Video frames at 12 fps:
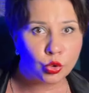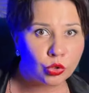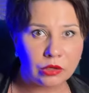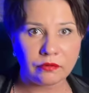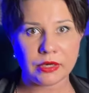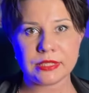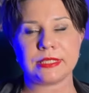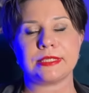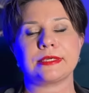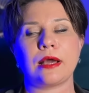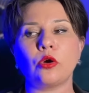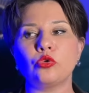
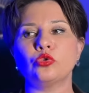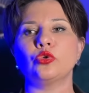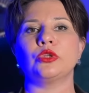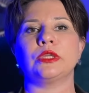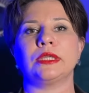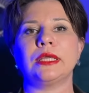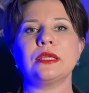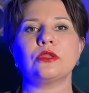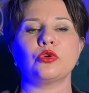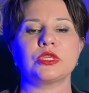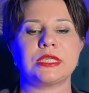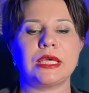руководить, как угодно, да. То
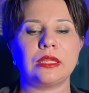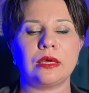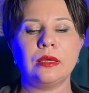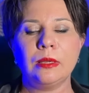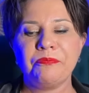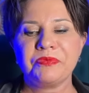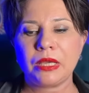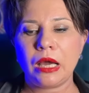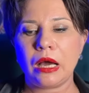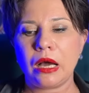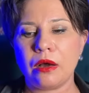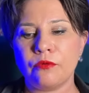есть это
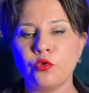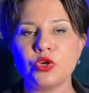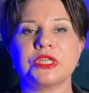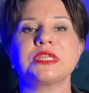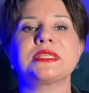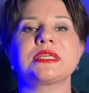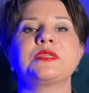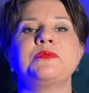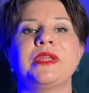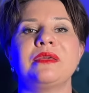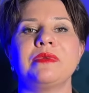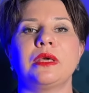а, возраст
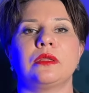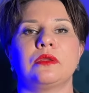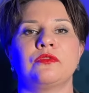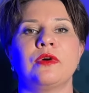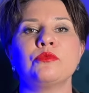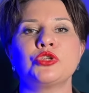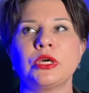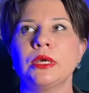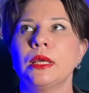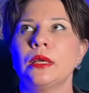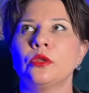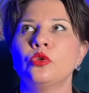экспериментов. Вам же,
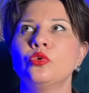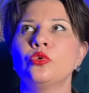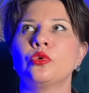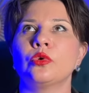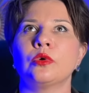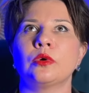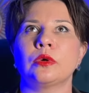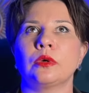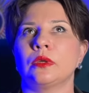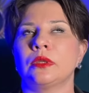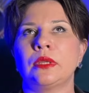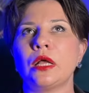
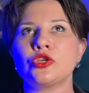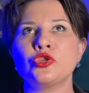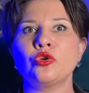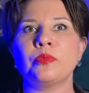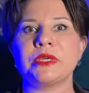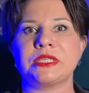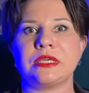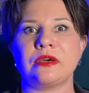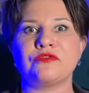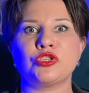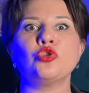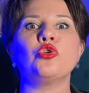ну, должно быть
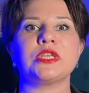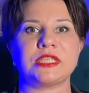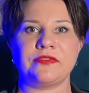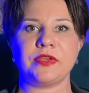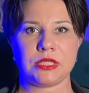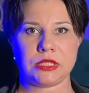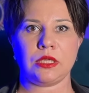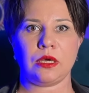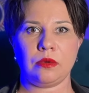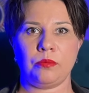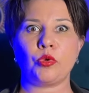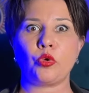все известно
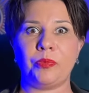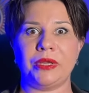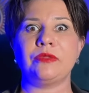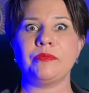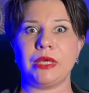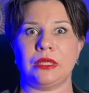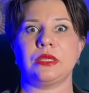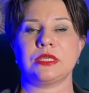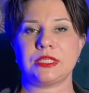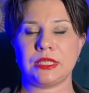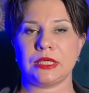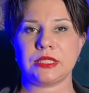про предмет
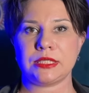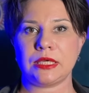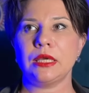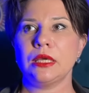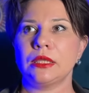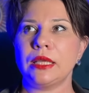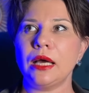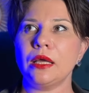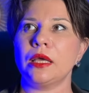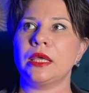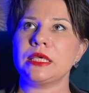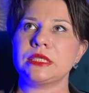секса да,
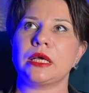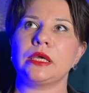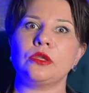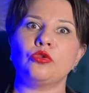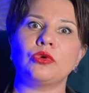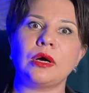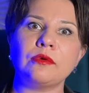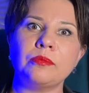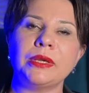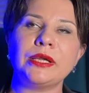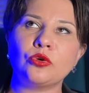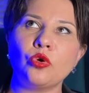если какие-то у кого
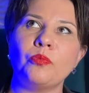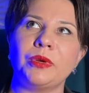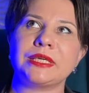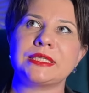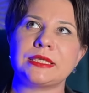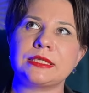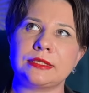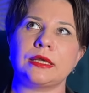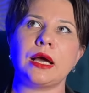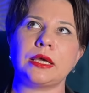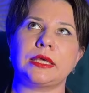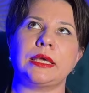были комплексы,
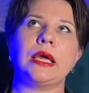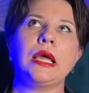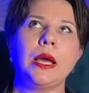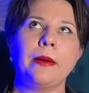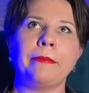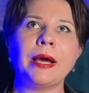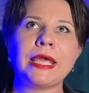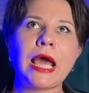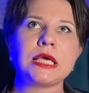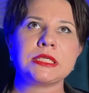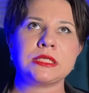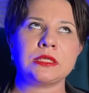страхи,
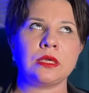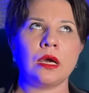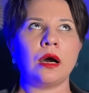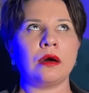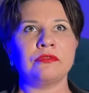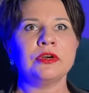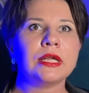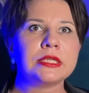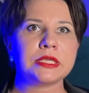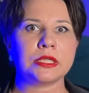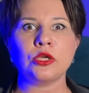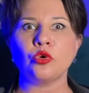боязнь а,
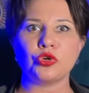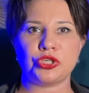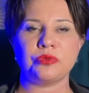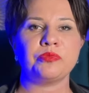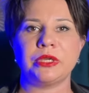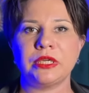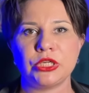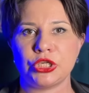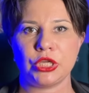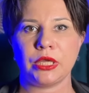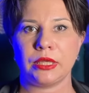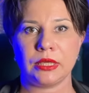выглядеть не очень
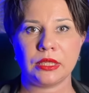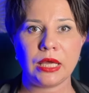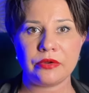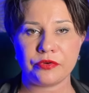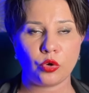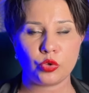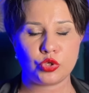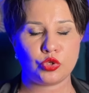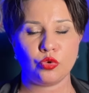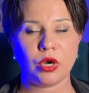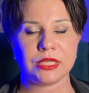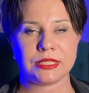прилично и так далее в какой-то
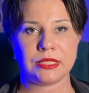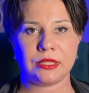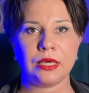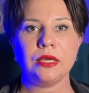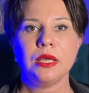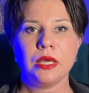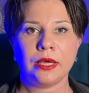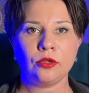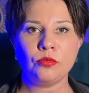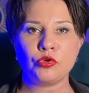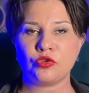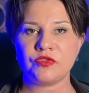ситуации, да, я
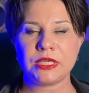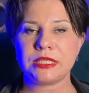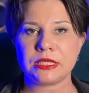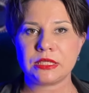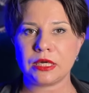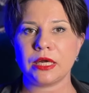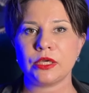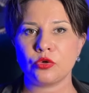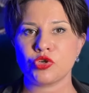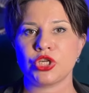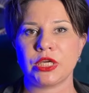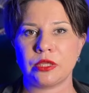думаю, что все эти страхи
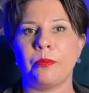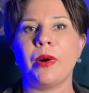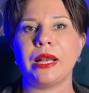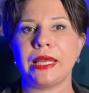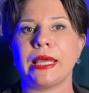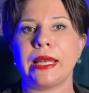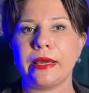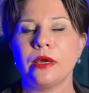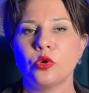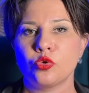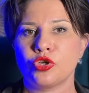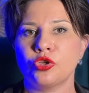уже отболели,
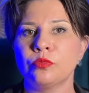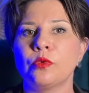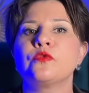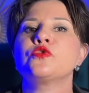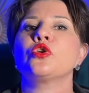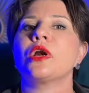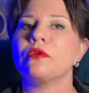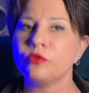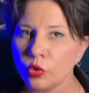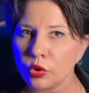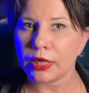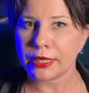уже, думаю, все
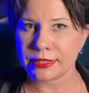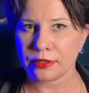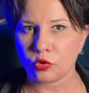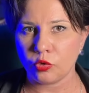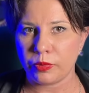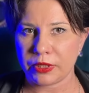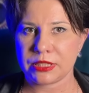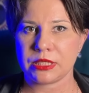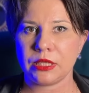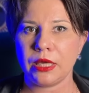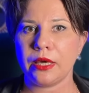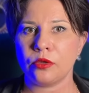равно на эти комплексы,
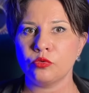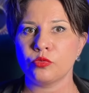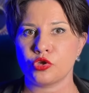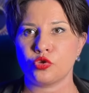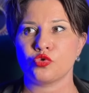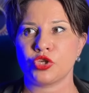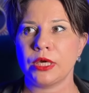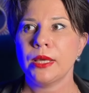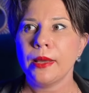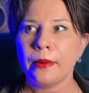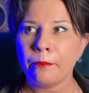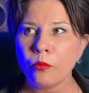да, я думаю, что уже
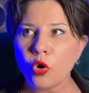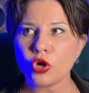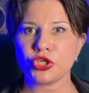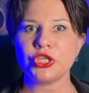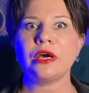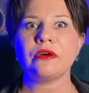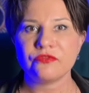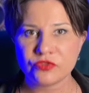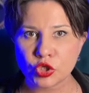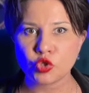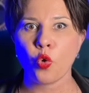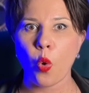можно
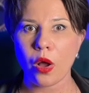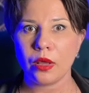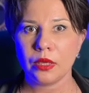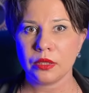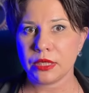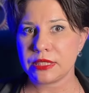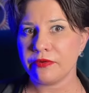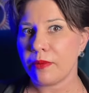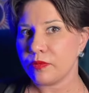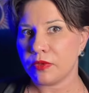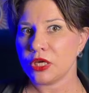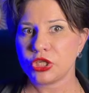все. Если
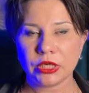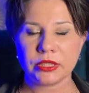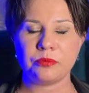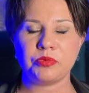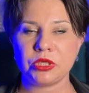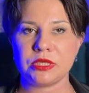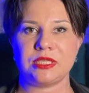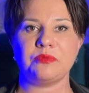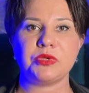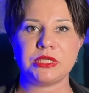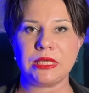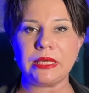вам дожили до
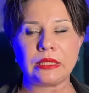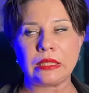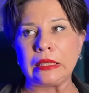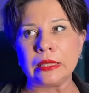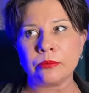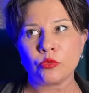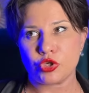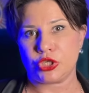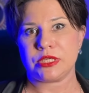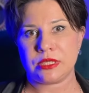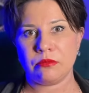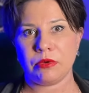55 лет и можете
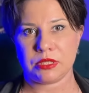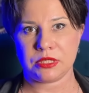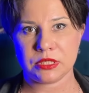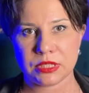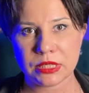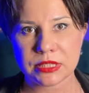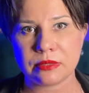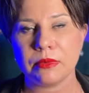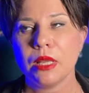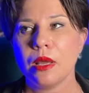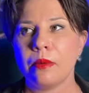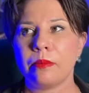заниматься сексом,
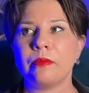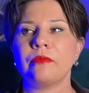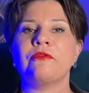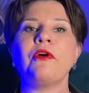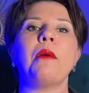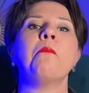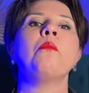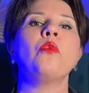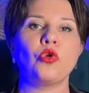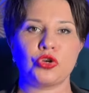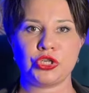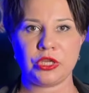вам
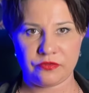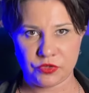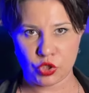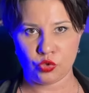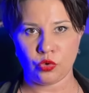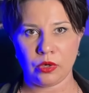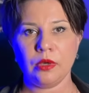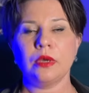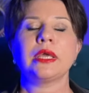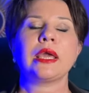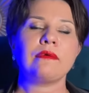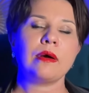можно все.
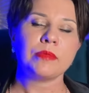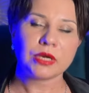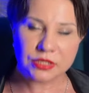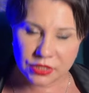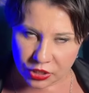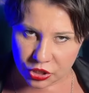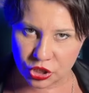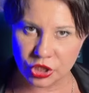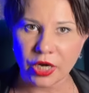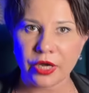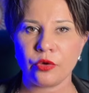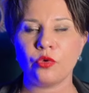Я вам
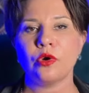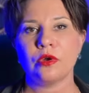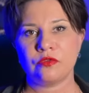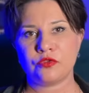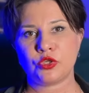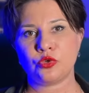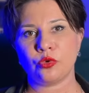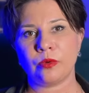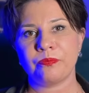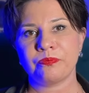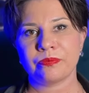разрешаю все.